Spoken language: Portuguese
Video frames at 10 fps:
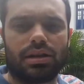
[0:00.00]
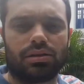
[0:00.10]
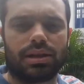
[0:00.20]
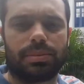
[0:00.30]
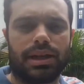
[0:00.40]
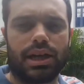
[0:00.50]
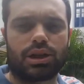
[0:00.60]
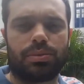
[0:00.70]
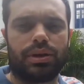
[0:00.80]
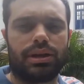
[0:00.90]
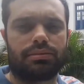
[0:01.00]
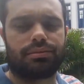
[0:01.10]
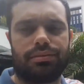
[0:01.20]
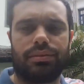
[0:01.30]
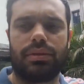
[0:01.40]
ó, na plástica, por exemplo,
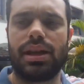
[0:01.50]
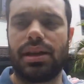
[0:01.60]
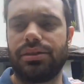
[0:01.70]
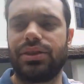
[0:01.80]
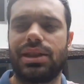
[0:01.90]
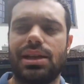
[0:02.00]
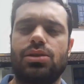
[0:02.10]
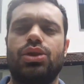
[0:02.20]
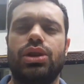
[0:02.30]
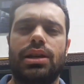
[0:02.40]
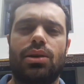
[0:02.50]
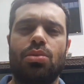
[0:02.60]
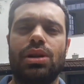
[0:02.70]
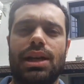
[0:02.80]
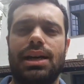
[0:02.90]
é, evitar sujeira
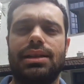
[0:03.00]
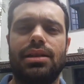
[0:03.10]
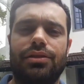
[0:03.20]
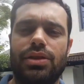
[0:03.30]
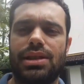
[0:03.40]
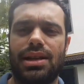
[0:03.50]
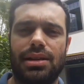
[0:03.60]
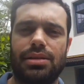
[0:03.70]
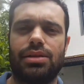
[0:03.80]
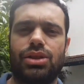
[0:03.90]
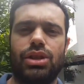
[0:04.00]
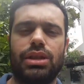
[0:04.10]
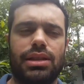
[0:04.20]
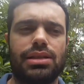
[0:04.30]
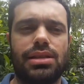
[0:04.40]
acumulada, né, evitar
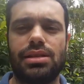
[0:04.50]
tinta